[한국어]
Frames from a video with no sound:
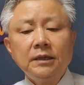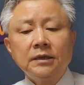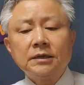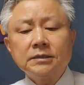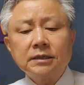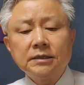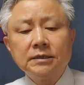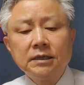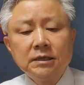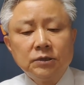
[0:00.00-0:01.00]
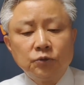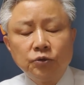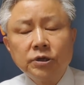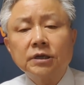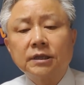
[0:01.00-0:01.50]
그래서 이
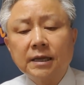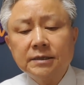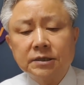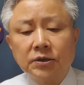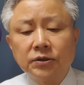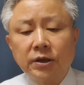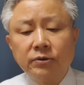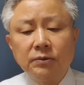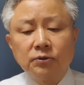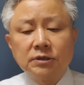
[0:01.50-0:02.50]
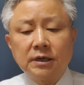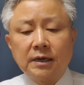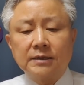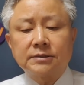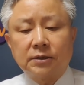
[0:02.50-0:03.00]
누적된 선대위
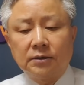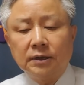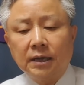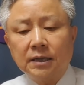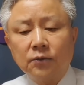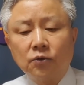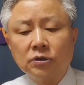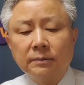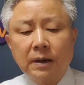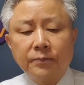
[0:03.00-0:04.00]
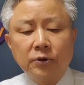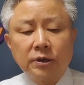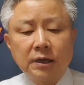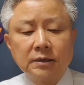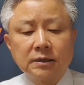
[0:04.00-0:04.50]
문제에서 해당 공조 발표에
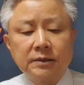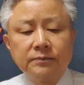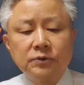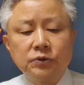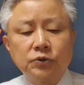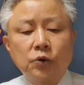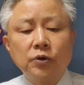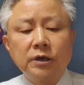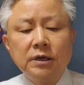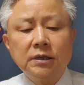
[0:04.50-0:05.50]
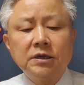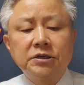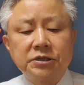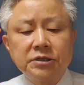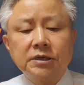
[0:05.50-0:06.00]
대한
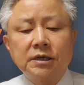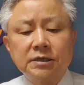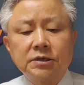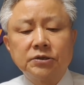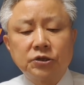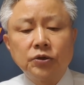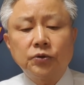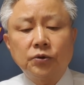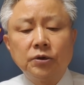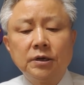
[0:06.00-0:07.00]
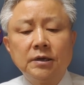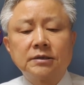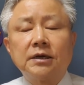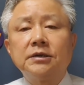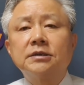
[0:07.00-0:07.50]
김종인의 지적이 있은 전으로
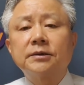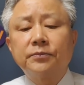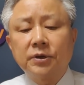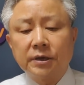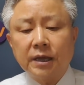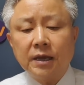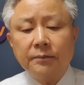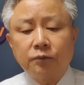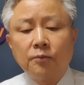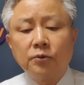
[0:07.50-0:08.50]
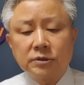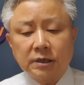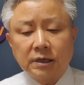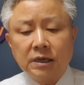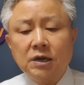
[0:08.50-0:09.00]
자 6명의
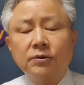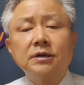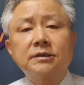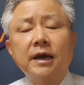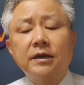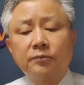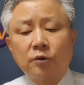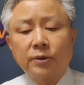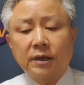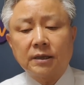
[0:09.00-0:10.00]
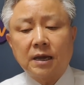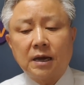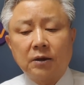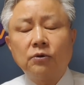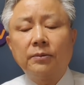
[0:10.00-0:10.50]
본부장이 일괄 사의를
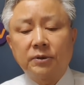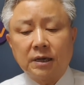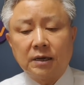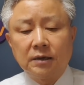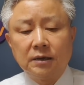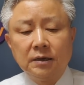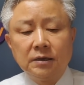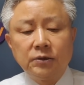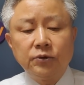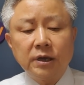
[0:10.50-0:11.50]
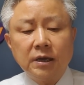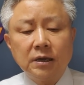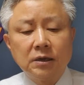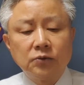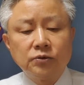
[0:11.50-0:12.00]
표명했다고 합니다. 이후에
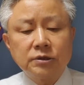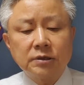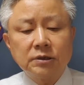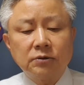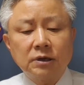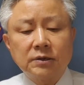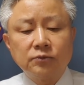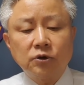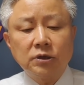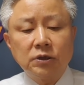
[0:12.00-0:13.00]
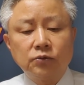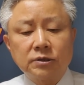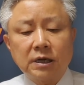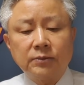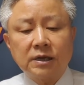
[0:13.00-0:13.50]
윤석열과 김종인 이 두
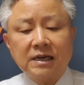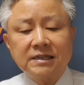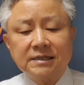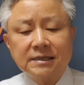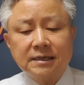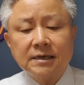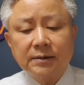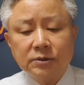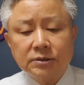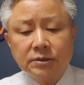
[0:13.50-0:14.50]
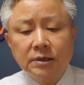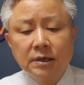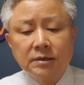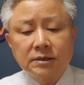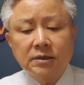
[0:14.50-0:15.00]
사람은 같이 식사를 하면서
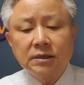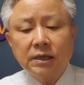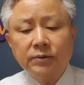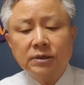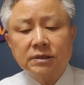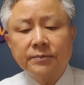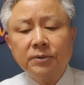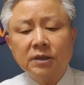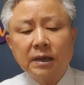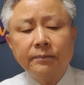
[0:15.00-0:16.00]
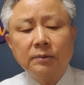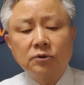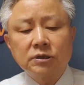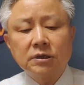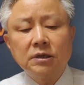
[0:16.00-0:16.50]
선대위 전면 개편
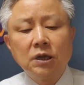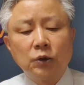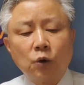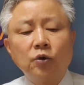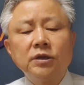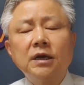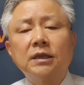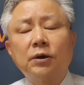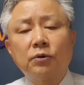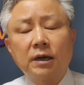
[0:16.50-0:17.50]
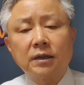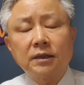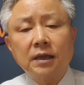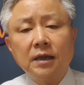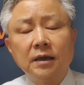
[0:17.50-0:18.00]
문제를 논의했다고
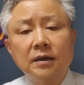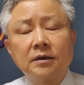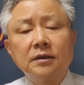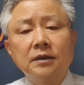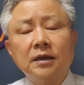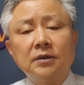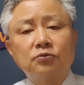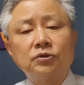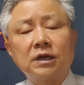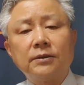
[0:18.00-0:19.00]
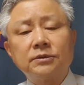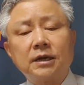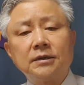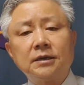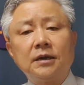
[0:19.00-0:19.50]
하는데 그런데 두 사람
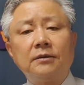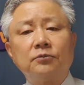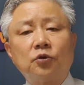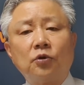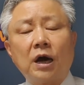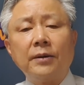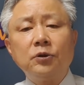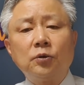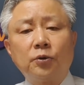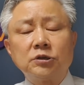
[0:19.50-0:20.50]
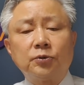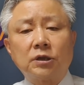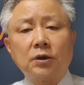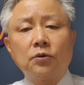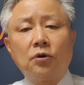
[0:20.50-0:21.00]
사이에 뭐 합의도 보지
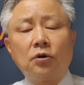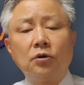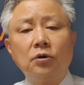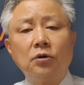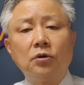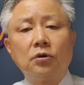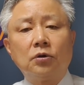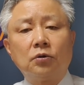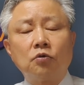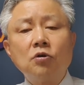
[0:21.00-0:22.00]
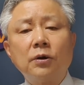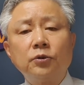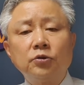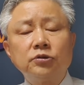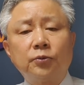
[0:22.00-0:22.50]
못하고 어,
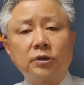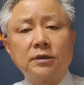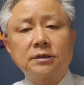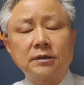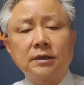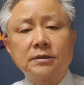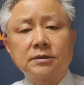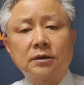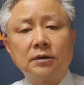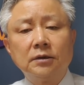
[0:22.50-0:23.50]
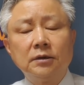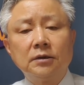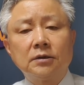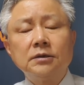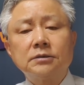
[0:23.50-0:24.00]
공감도 이루지 못한 상태에서
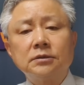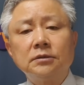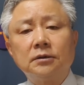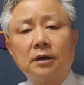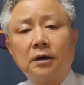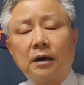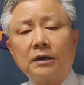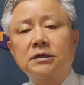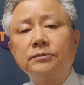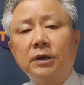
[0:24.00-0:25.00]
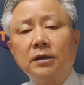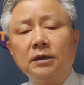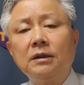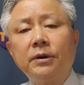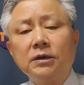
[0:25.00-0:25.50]
그래서 아침에
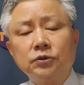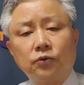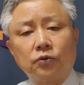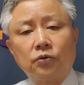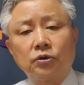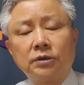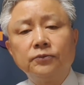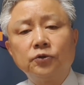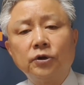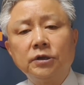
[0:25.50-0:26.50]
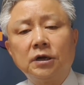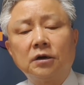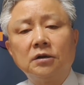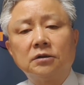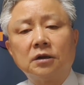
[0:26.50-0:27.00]
일방적으로 김종인이가
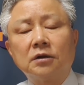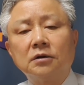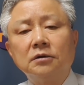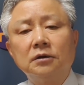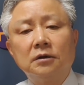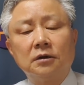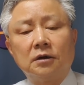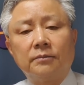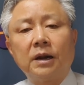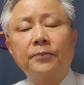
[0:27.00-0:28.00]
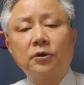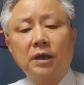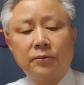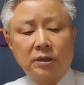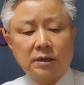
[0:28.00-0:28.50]
그걸 덜컹 어, 발표를
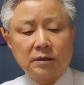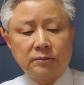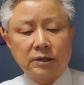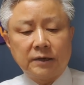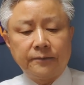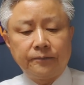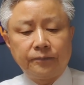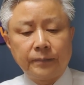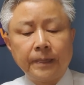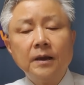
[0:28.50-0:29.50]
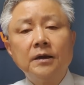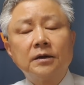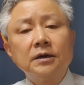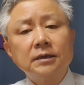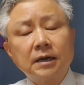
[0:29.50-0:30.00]
해버렸다는 겁니다.
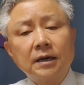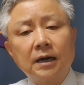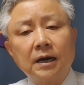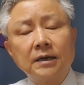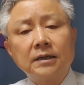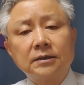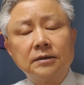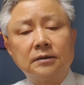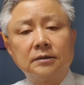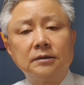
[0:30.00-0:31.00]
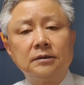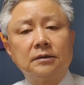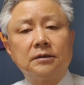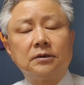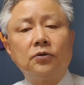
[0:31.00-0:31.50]
거기다가 하나 더
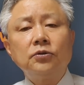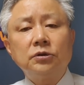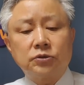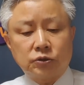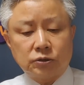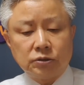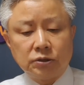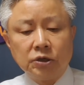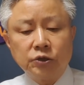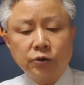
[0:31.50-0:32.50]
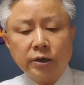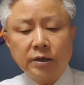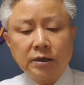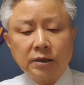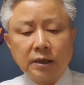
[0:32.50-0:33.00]
어, 오늘 의총이
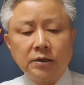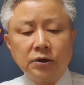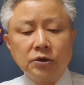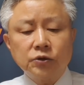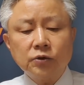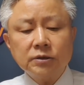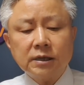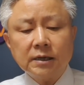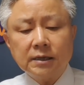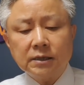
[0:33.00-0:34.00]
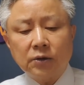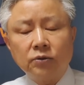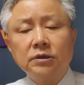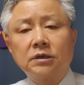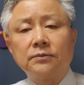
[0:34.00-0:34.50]
열리는데 이 의총장에
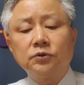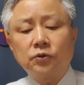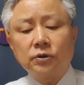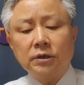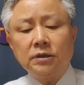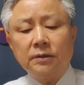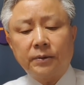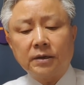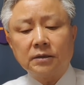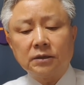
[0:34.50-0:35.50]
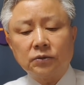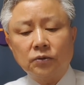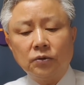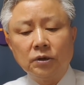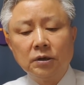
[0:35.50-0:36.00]
나온 김종인의 발언이
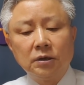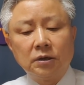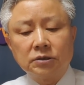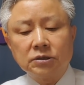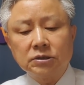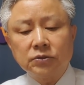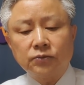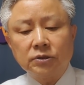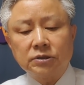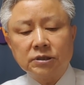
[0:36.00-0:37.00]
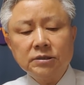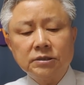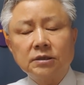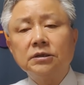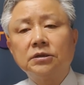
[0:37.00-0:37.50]
또 어, 정치권
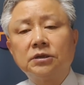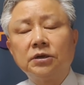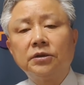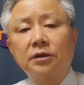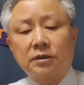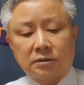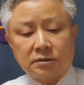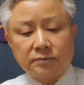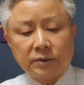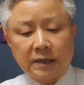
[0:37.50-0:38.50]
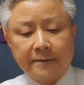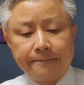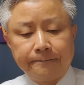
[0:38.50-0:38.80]
전체를 뒤흔들었습니다.